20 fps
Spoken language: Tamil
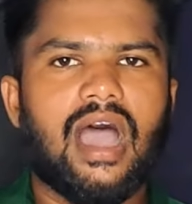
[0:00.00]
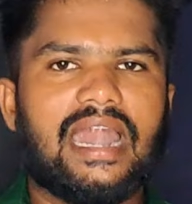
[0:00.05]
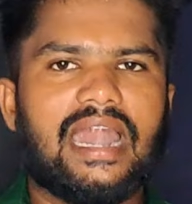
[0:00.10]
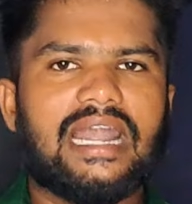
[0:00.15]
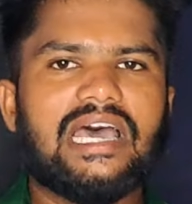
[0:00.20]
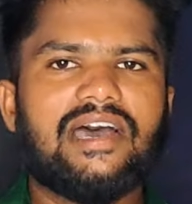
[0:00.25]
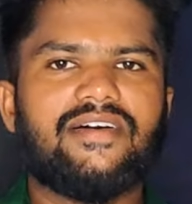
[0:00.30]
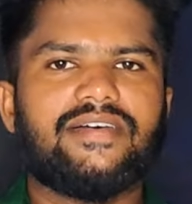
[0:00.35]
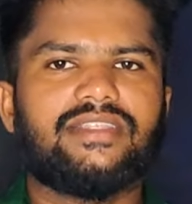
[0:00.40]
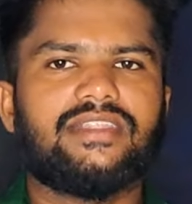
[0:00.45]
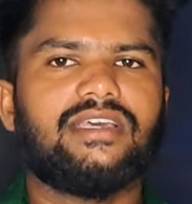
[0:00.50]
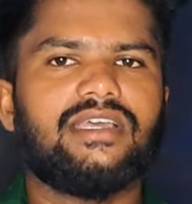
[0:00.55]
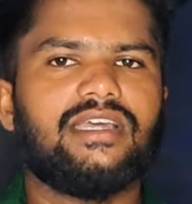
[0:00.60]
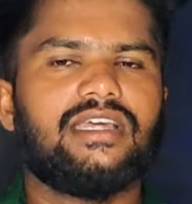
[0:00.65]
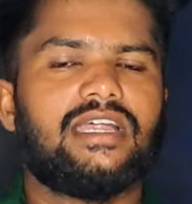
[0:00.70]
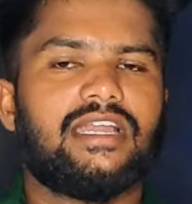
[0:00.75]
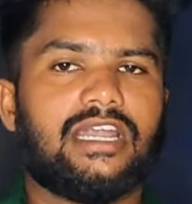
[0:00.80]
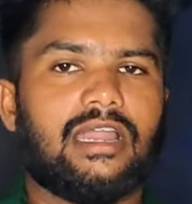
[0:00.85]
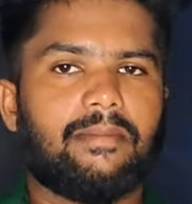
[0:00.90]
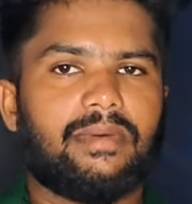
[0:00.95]
ஆனால் வந்து
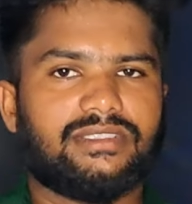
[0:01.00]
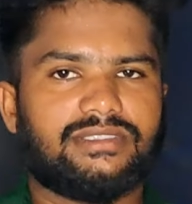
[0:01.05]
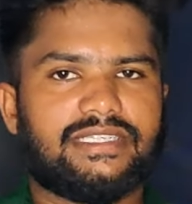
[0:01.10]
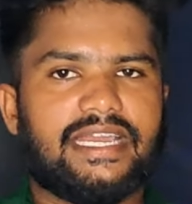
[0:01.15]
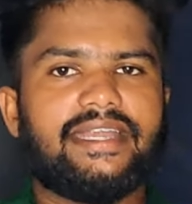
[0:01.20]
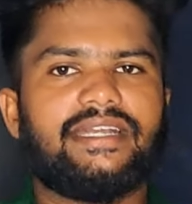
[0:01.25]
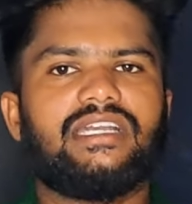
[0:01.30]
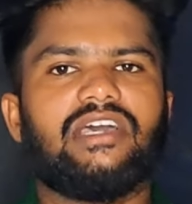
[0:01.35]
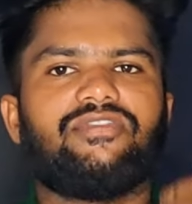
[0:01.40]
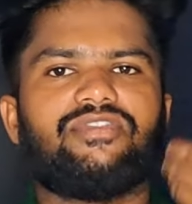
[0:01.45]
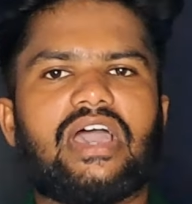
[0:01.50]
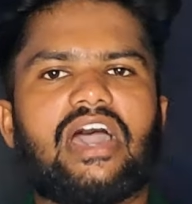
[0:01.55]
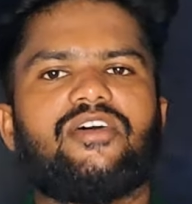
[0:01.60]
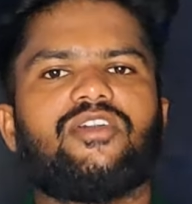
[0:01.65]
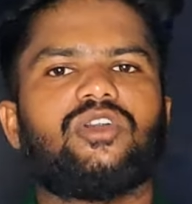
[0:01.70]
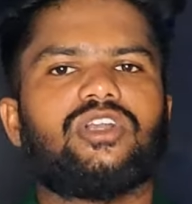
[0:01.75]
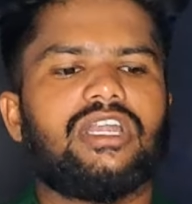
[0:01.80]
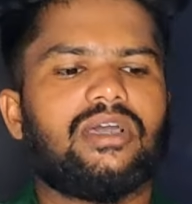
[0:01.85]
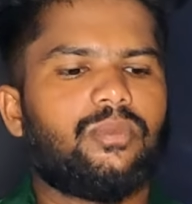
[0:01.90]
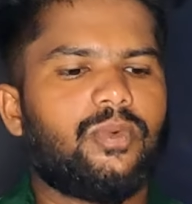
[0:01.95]
நம்ம ஸ்ட்ரெயிட்டாக
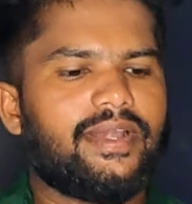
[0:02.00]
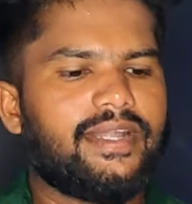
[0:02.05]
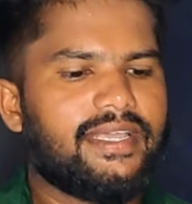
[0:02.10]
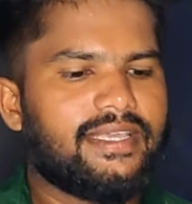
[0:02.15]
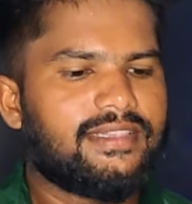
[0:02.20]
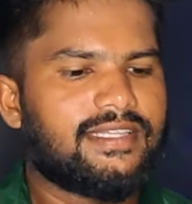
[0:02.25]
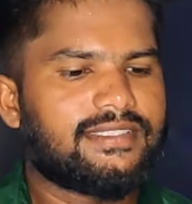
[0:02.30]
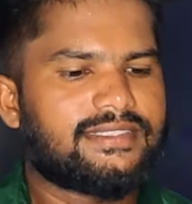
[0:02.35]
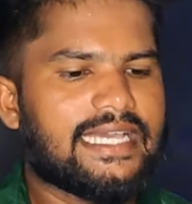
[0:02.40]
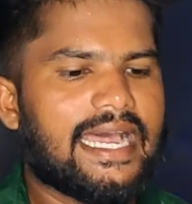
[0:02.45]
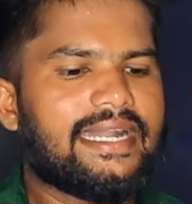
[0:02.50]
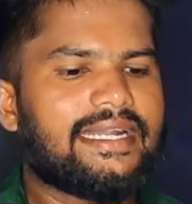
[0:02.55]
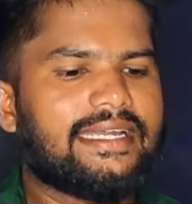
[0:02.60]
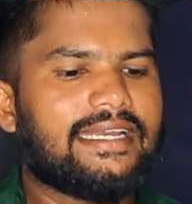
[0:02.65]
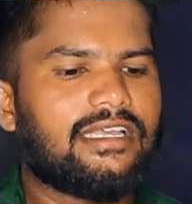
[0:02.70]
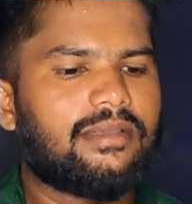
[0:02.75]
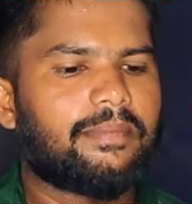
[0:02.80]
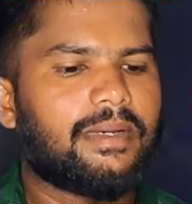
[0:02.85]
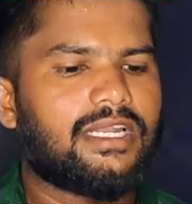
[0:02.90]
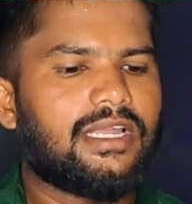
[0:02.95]
ஃபேவரட்டில் போயிட்டு இந்த சேட்டை
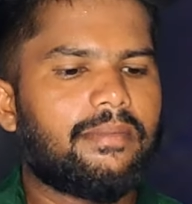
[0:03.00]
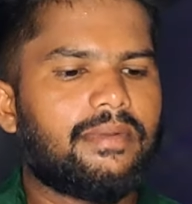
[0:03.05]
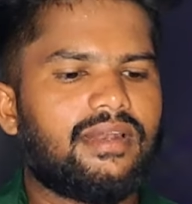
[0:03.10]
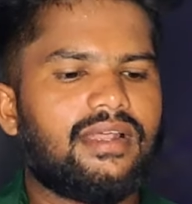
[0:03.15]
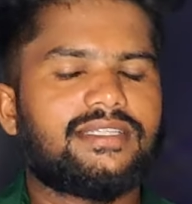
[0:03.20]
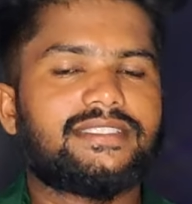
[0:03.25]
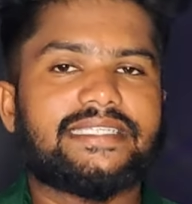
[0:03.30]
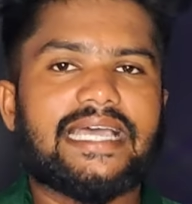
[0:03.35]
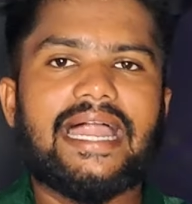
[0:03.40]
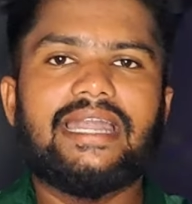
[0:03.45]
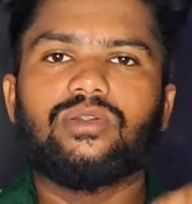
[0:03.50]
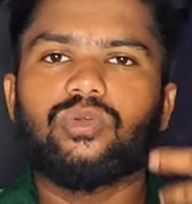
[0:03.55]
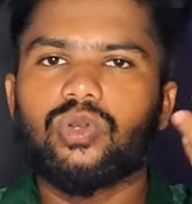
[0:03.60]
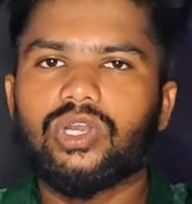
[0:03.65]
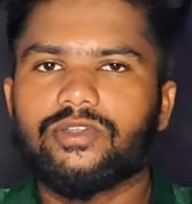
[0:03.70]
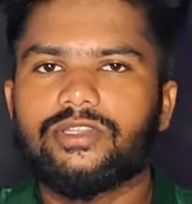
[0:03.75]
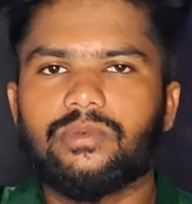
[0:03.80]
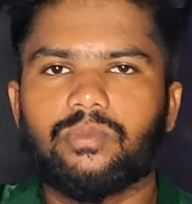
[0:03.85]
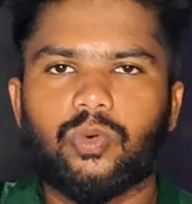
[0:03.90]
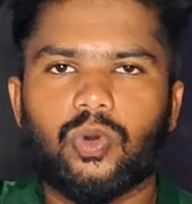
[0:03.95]
கிளிக் பண்ணி அப்படின்னா
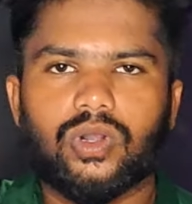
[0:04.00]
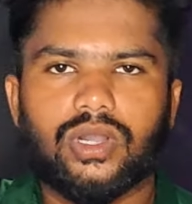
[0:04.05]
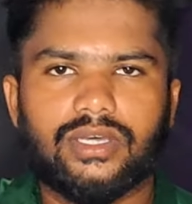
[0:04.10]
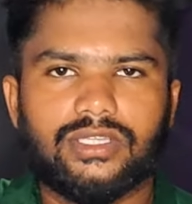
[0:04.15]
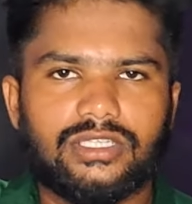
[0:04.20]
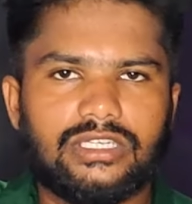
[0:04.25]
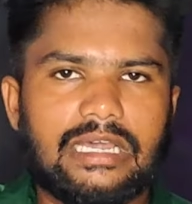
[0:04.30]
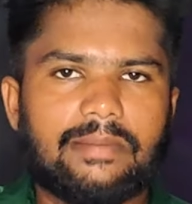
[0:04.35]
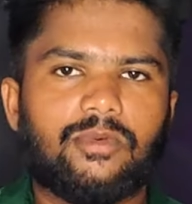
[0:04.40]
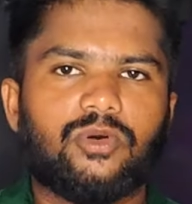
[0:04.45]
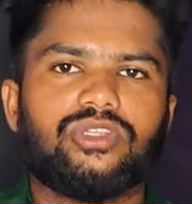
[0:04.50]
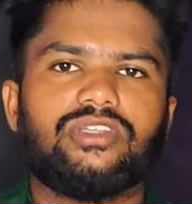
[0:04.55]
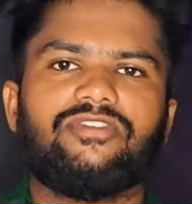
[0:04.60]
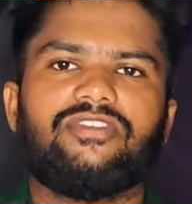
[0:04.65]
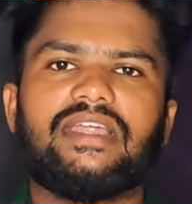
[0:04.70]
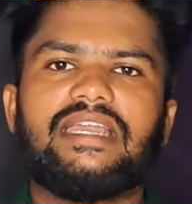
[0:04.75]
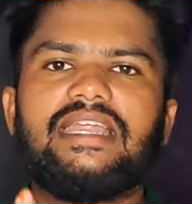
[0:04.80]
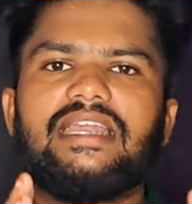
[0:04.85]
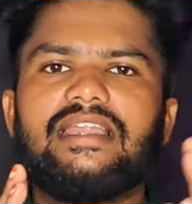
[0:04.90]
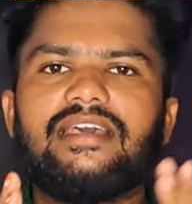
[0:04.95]
குள்ளே வந்து போகாது நம்ம வந்து
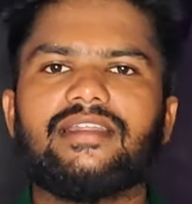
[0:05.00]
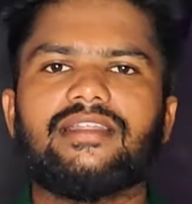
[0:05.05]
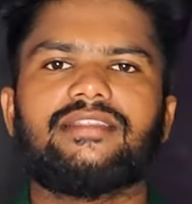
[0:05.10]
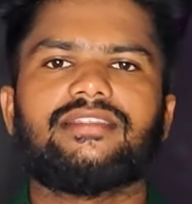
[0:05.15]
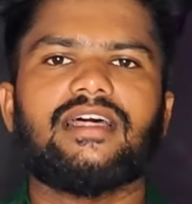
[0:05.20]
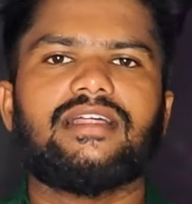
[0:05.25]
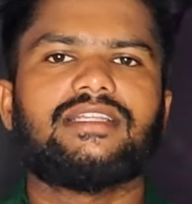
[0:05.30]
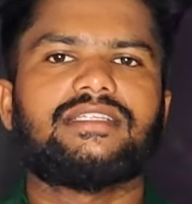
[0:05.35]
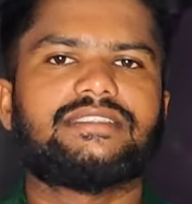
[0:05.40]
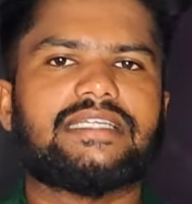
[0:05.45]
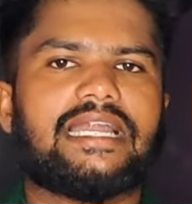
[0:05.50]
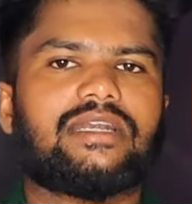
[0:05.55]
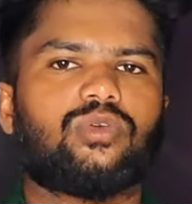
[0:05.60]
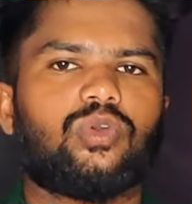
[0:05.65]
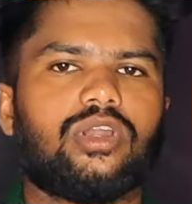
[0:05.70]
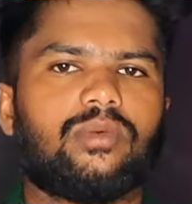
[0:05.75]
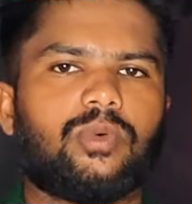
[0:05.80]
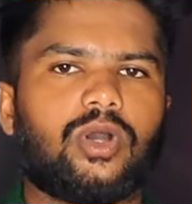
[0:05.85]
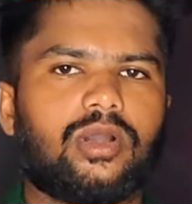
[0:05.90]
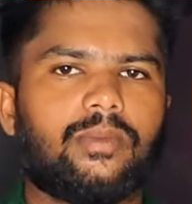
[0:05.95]
வெளியில இருந்தால் அந்த
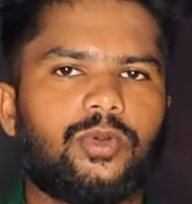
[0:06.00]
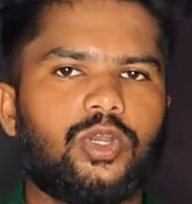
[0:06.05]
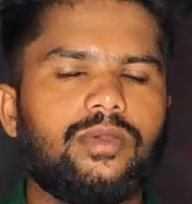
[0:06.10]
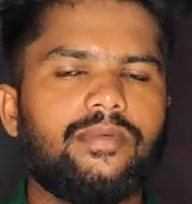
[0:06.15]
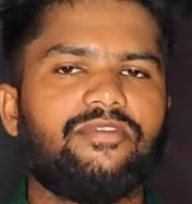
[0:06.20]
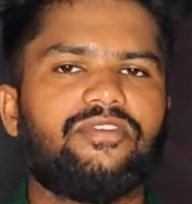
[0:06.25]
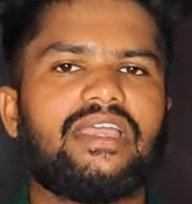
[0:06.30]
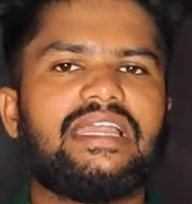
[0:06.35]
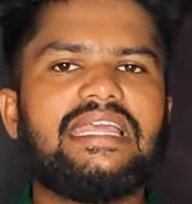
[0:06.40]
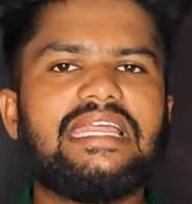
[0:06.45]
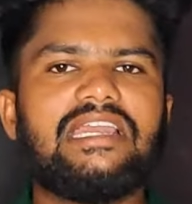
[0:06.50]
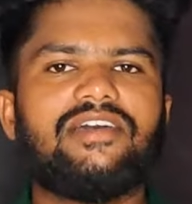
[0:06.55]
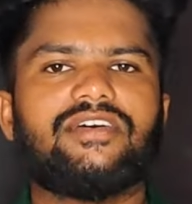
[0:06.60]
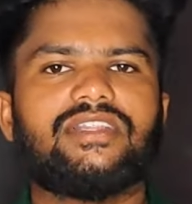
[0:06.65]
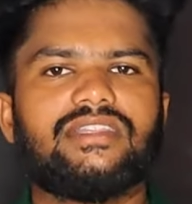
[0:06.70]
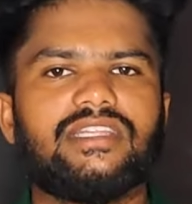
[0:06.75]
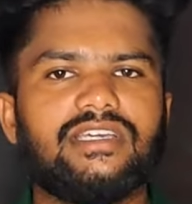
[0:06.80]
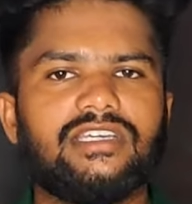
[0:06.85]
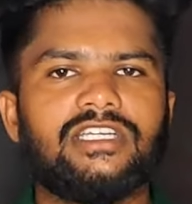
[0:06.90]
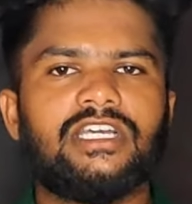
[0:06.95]
குள்ளே போக முடியும் வெளியில்
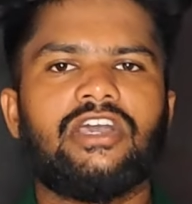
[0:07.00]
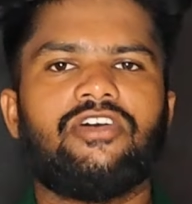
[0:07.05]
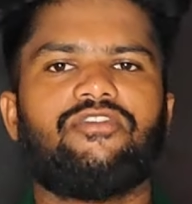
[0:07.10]
வந்து